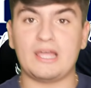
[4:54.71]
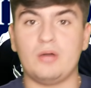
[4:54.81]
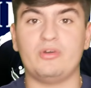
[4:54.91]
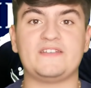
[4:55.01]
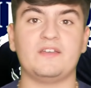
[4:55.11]
que
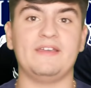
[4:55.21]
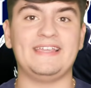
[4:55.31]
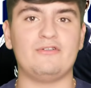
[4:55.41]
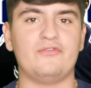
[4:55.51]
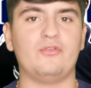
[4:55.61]
como ya sabéis
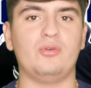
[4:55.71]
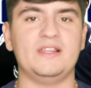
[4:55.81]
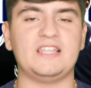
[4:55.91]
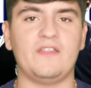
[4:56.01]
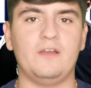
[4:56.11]
ya no es
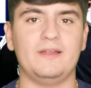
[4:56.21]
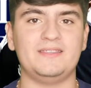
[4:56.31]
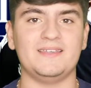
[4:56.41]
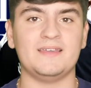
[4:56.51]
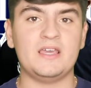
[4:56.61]
futbolista del
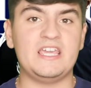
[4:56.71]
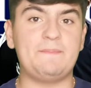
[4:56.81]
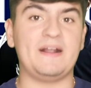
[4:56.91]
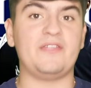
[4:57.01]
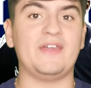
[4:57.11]
Betis y
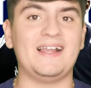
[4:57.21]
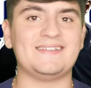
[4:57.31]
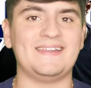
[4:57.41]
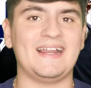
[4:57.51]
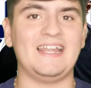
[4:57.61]
parece que el
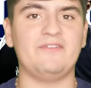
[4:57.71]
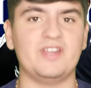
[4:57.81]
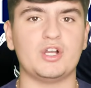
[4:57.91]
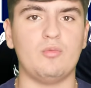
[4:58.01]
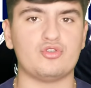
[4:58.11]
senegalés
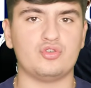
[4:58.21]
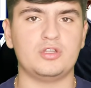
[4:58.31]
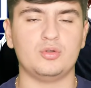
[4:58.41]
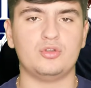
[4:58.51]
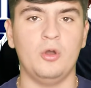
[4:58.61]
viene como
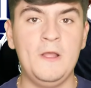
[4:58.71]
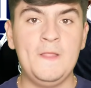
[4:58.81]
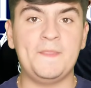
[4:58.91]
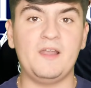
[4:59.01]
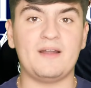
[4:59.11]
sustituto
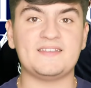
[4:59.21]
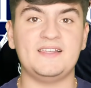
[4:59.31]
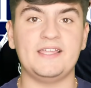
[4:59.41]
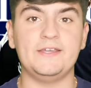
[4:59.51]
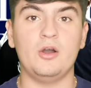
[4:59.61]
del
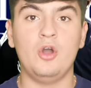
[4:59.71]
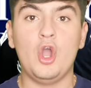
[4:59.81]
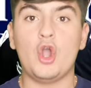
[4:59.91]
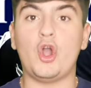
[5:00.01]
brasileño,